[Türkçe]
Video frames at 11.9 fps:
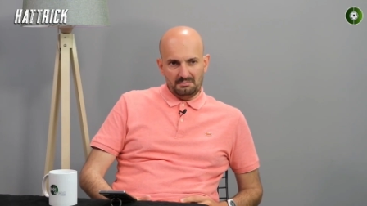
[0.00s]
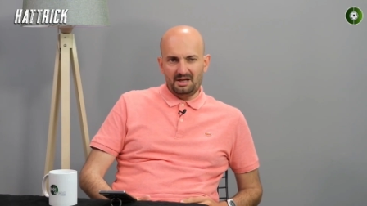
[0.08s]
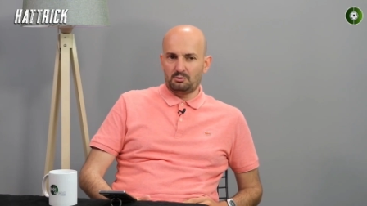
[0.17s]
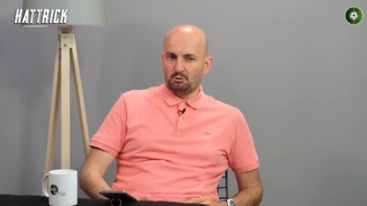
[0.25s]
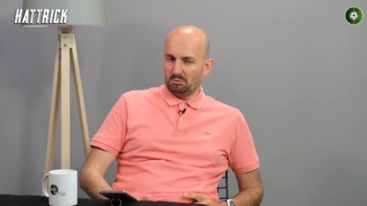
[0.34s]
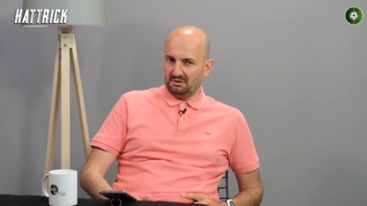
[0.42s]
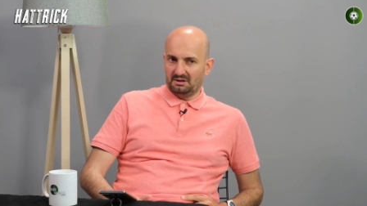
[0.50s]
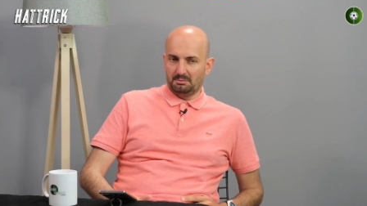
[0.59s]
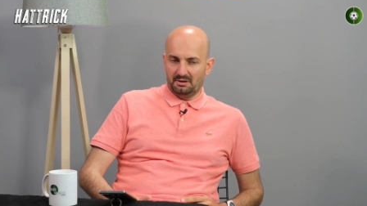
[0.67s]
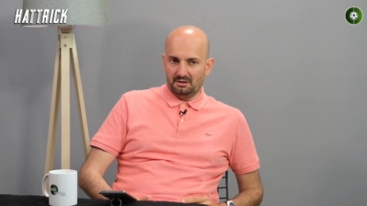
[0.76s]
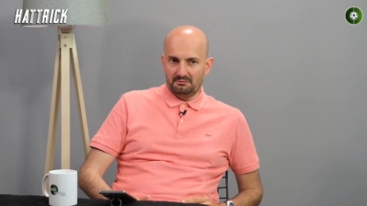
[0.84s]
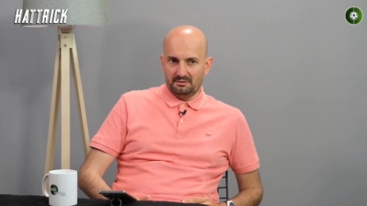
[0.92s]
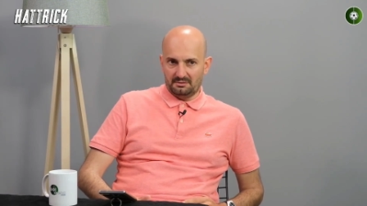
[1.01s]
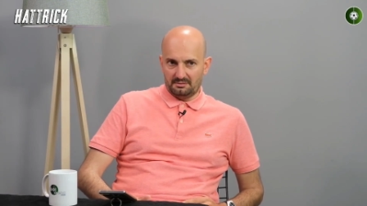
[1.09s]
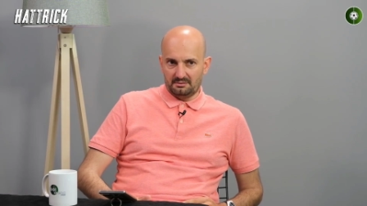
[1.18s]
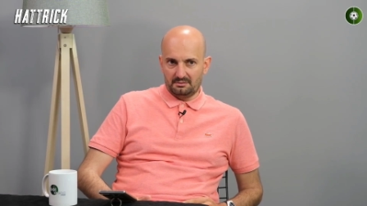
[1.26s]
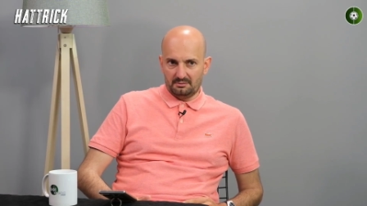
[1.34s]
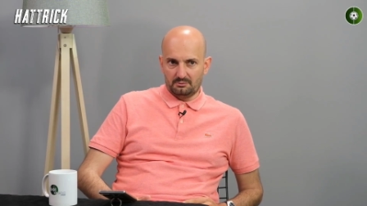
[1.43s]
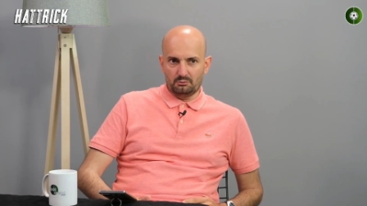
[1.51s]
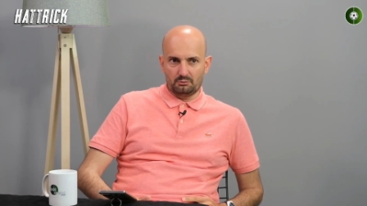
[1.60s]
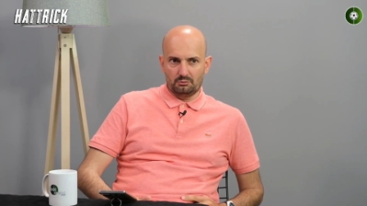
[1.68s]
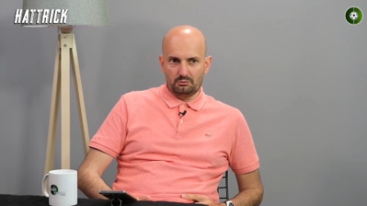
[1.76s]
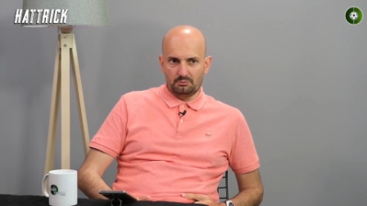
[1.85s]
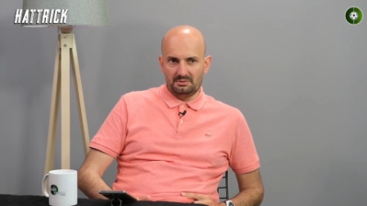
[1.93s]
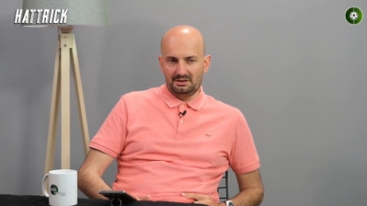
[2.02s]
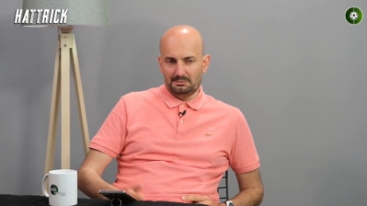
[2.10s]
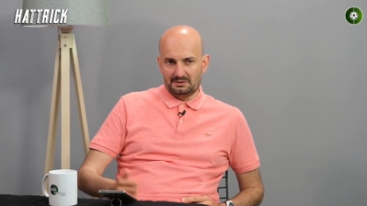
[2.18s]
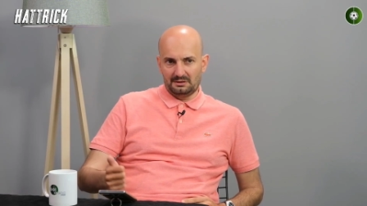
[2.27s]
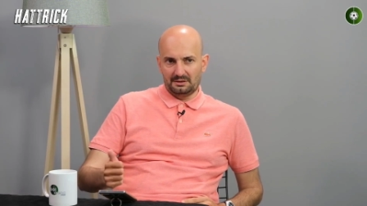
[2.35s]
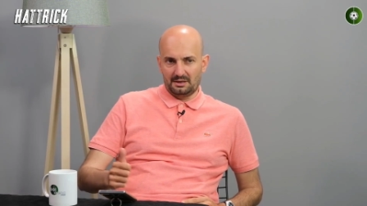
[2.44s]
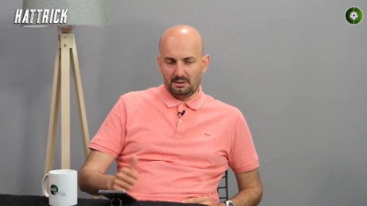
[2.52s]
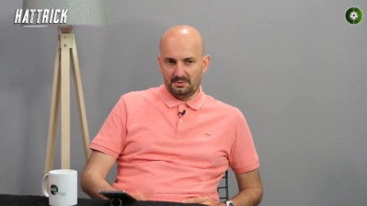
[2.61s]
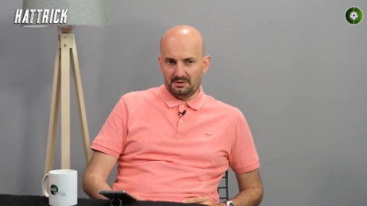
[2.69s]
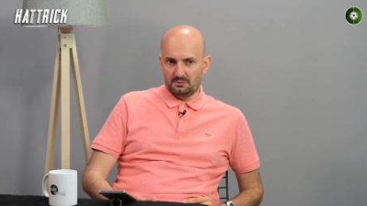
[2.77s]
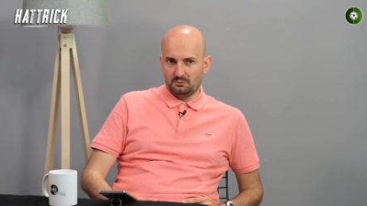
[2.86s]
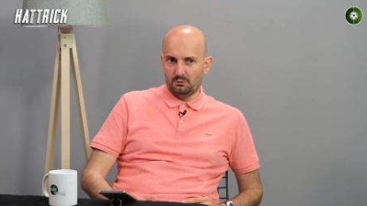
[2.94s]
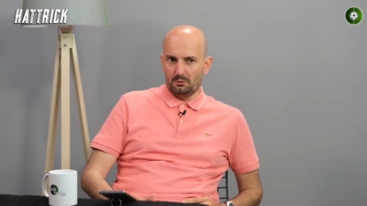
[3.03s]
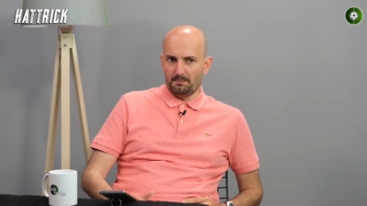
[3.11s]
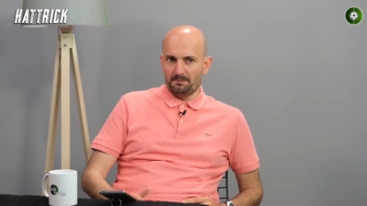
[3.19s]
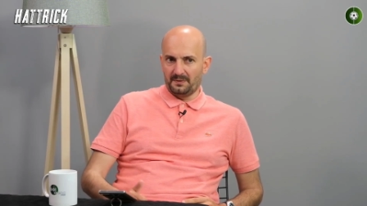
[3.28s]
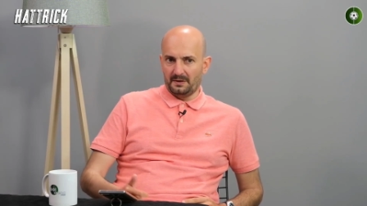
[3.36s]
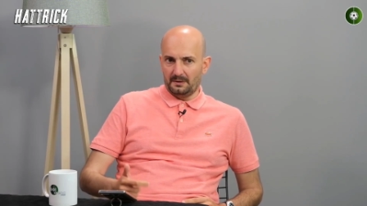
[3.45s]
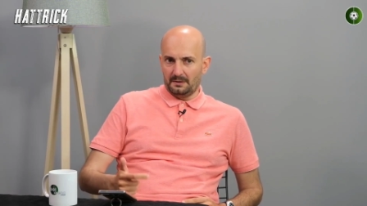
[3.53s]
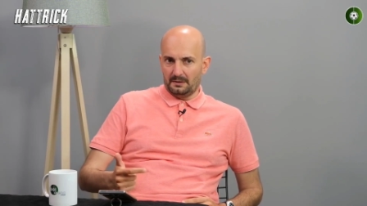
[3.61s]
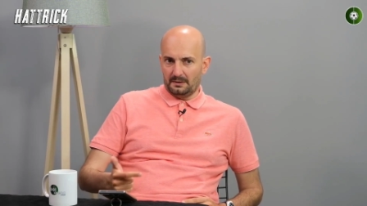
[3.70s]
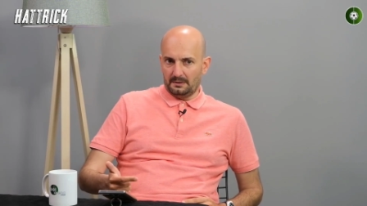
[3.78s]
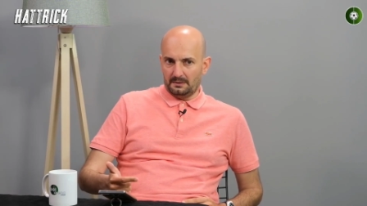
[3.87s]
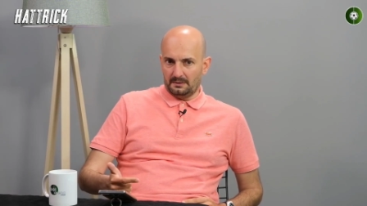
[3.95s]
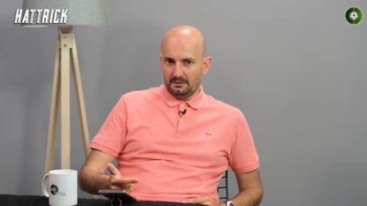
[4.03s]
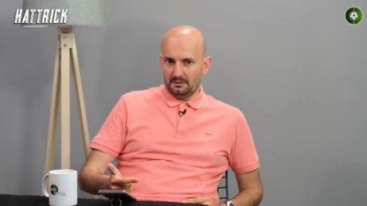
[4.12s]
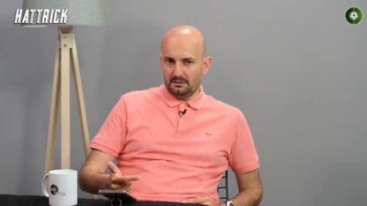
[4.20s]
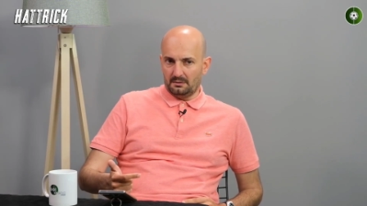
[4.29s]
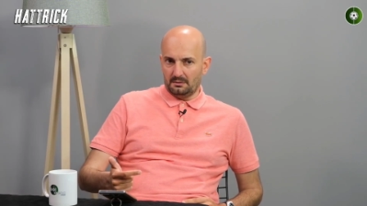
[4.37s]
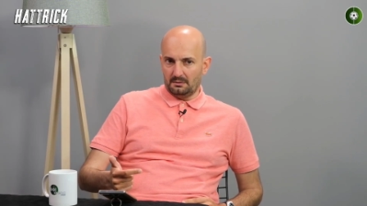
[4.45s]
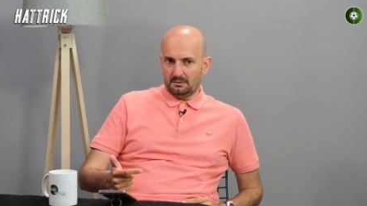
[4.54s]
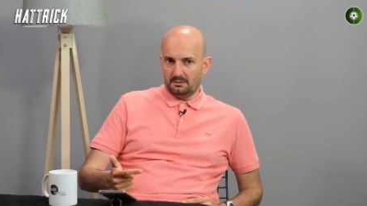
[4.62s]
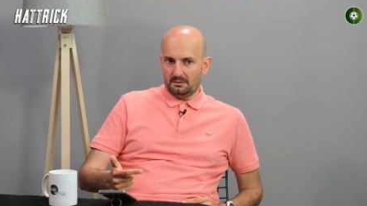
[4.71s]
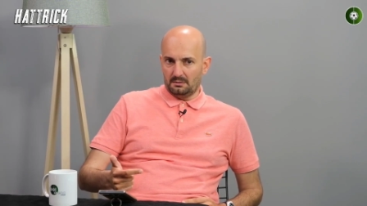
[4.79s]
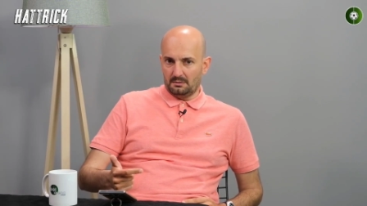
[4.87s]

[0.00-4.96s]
bence olma ihtimali var. Çünkü bildiğim kadarıyla gelmek istiyor. E,